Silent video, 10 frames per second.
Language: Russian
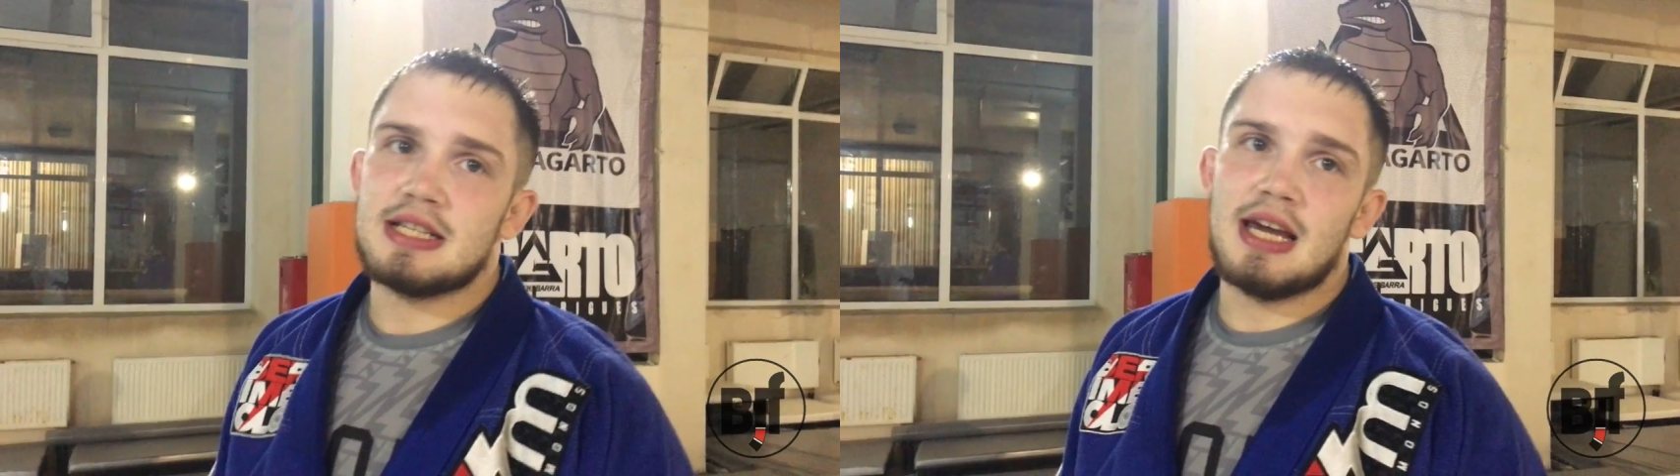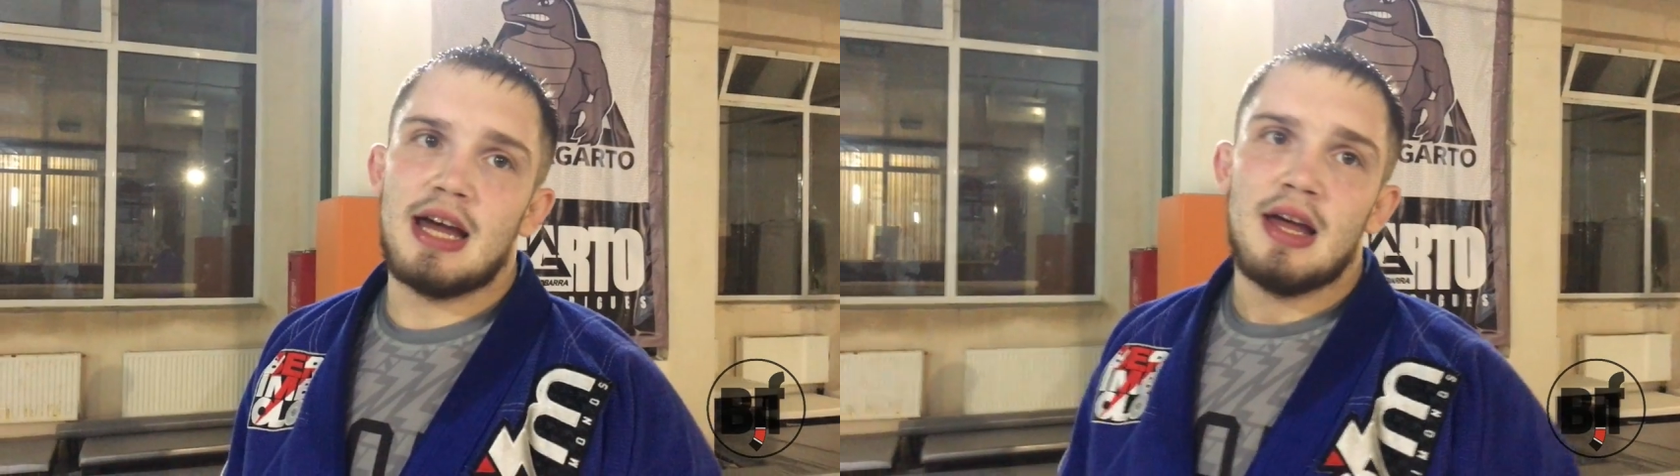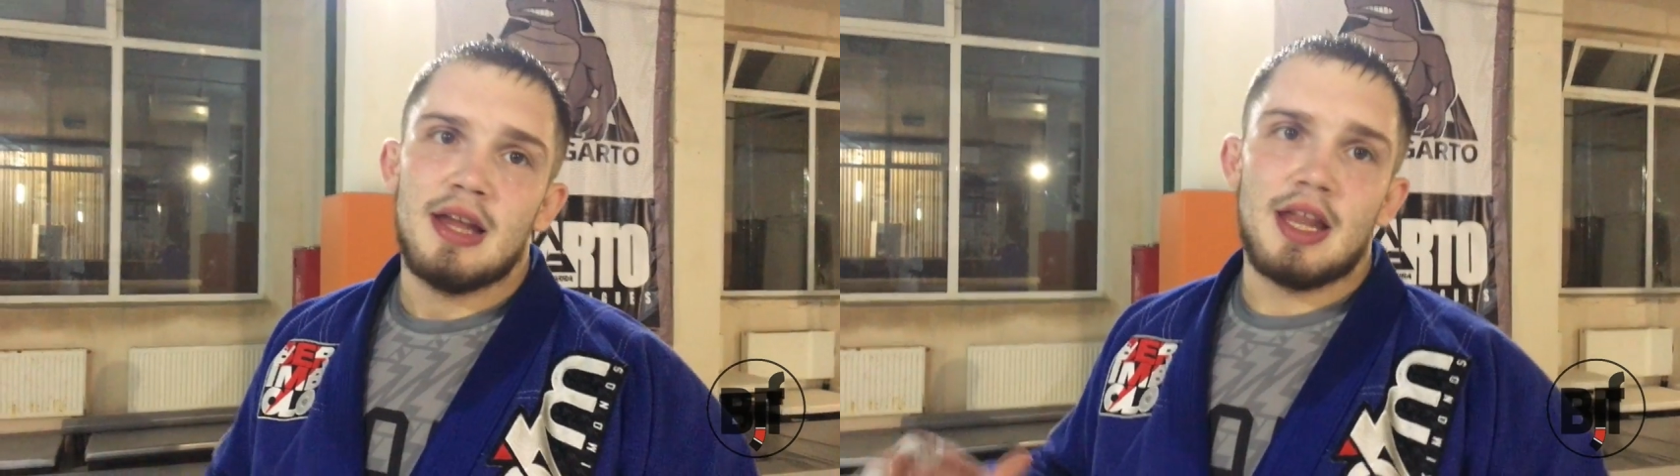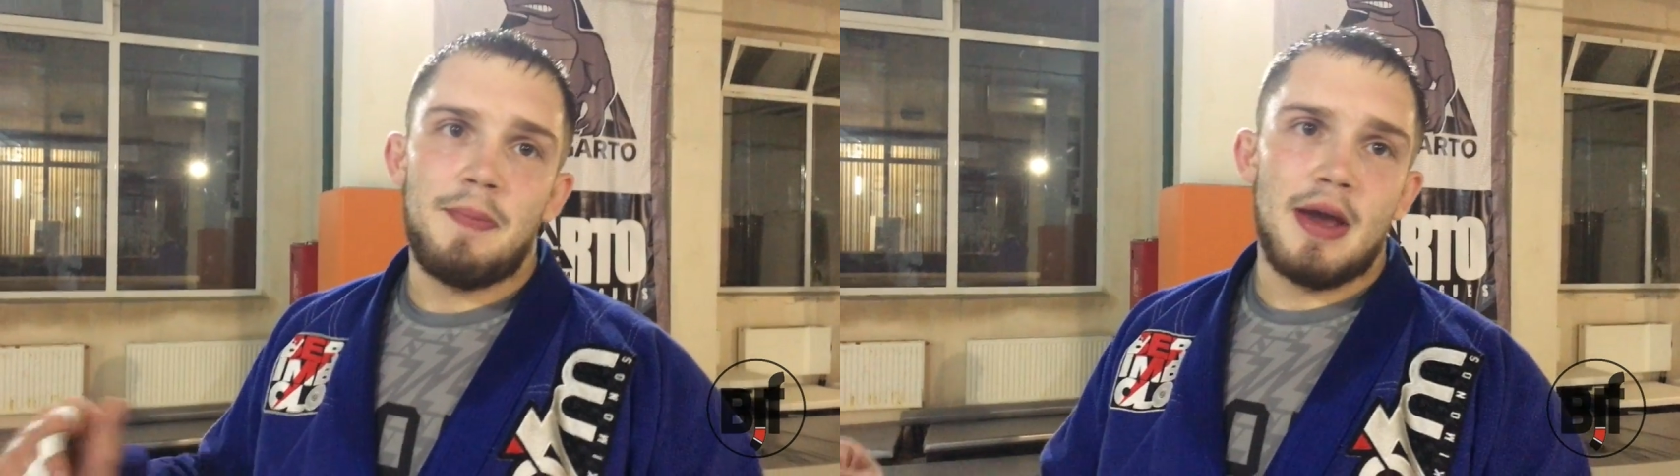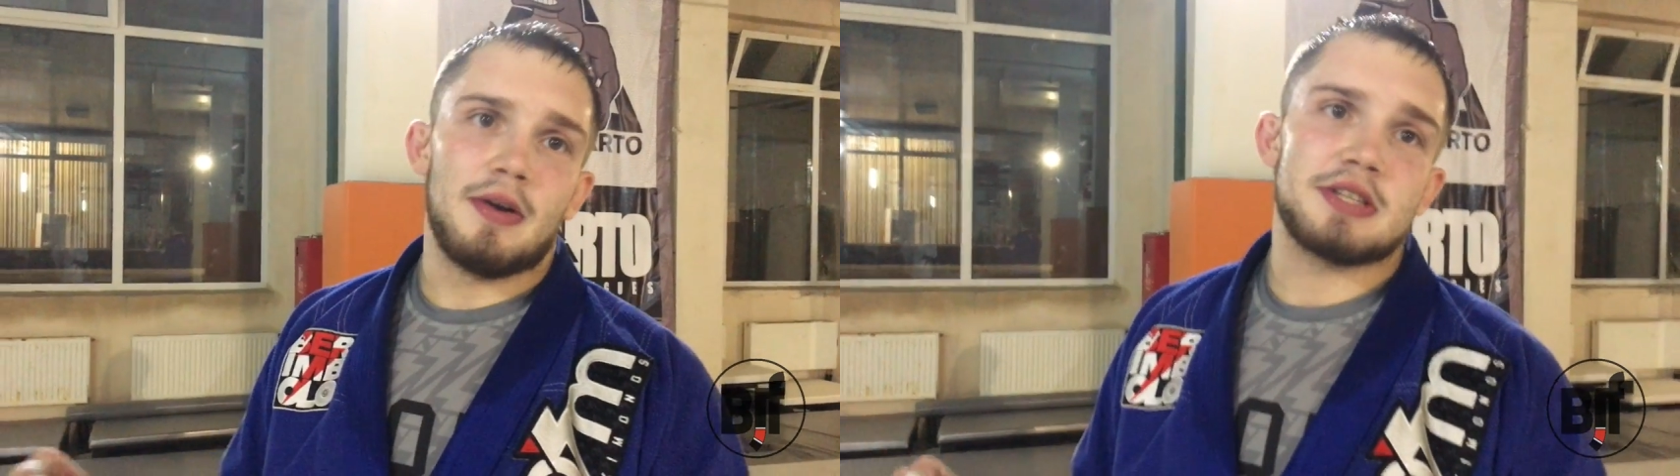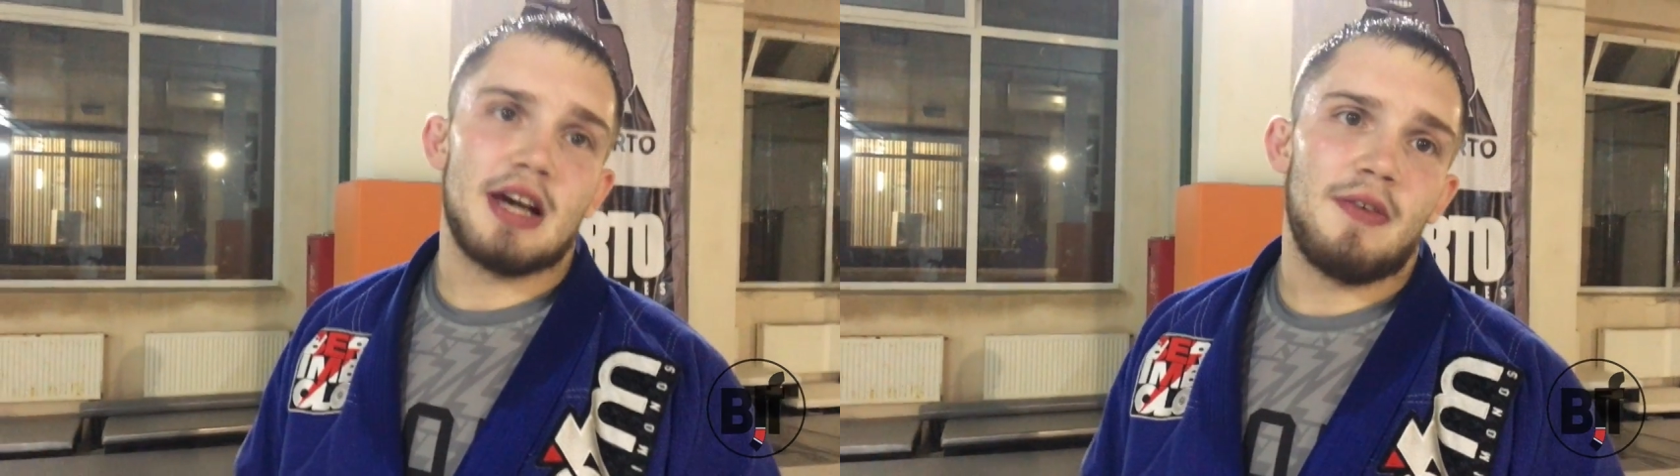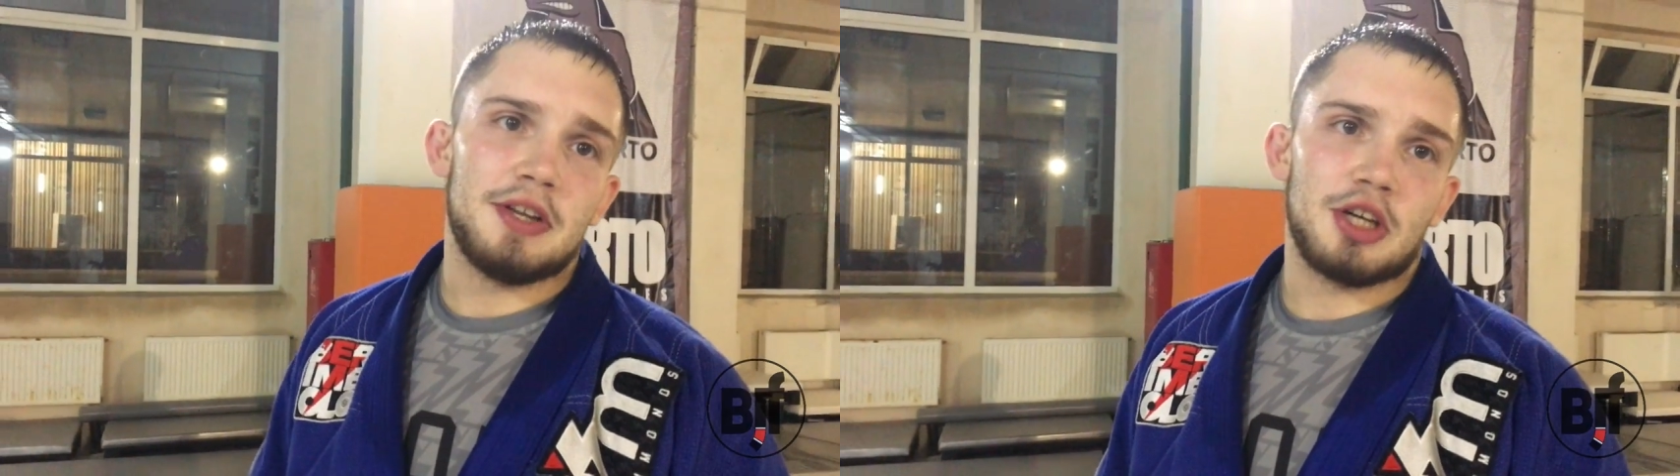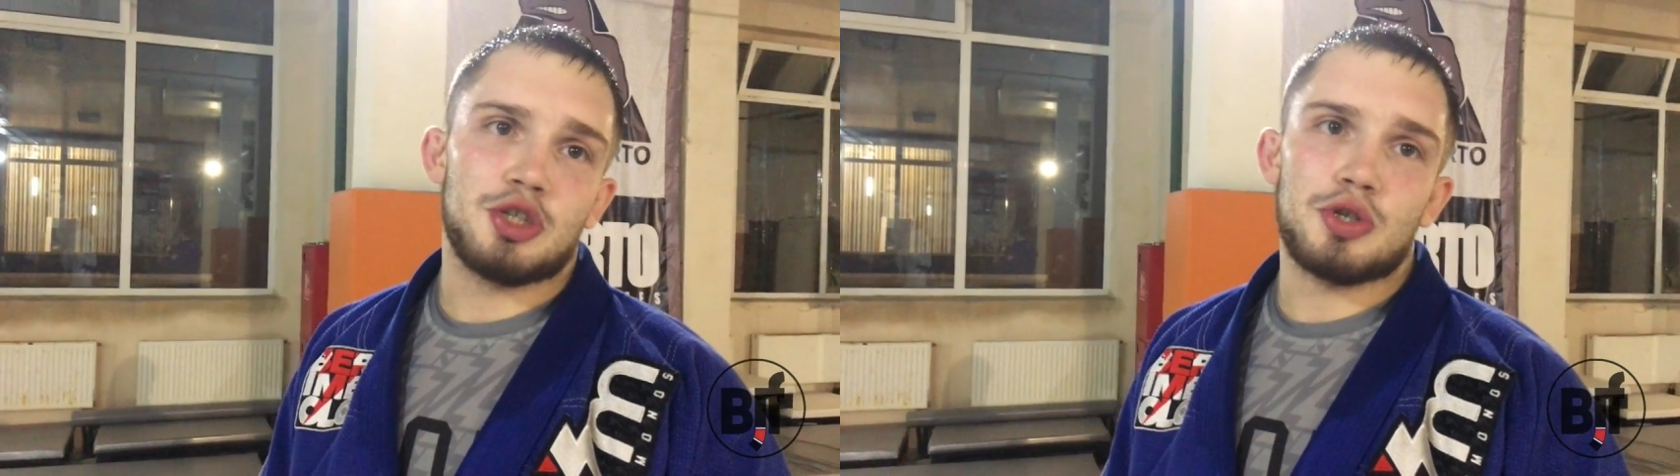Если я на первых
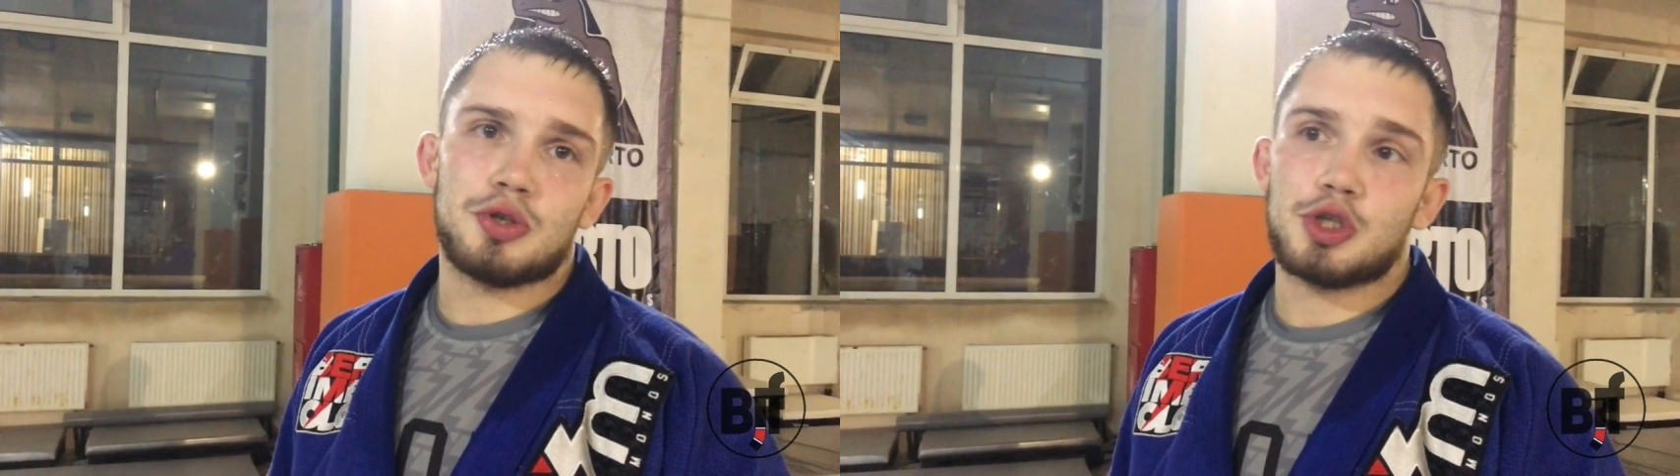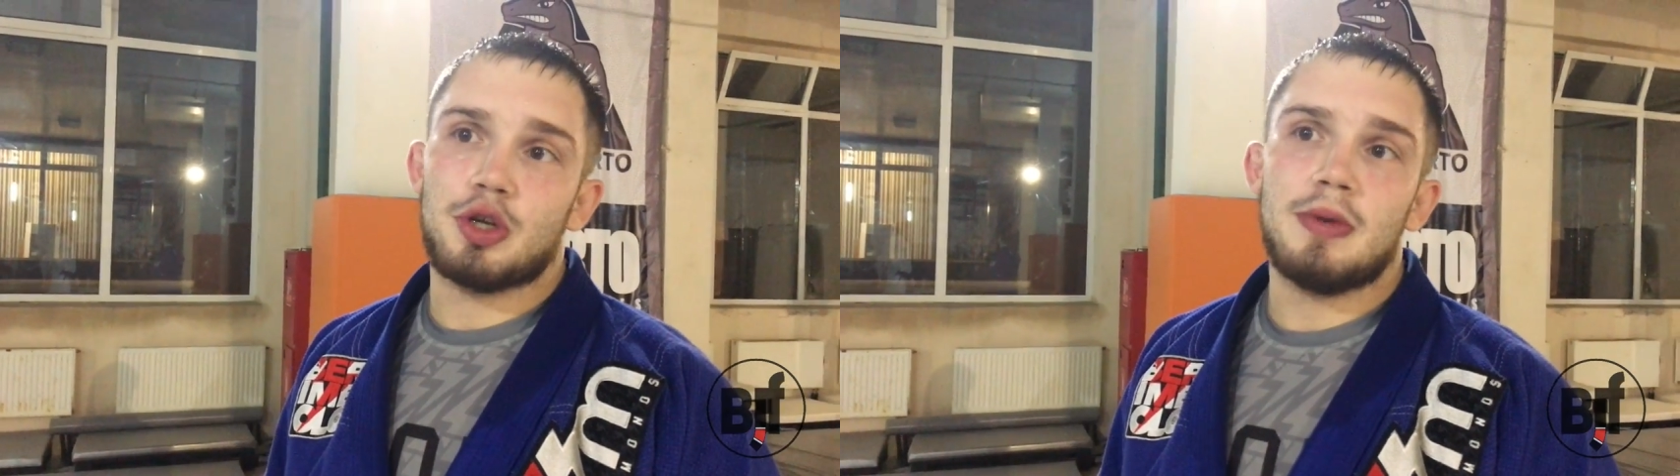захватах чувствую,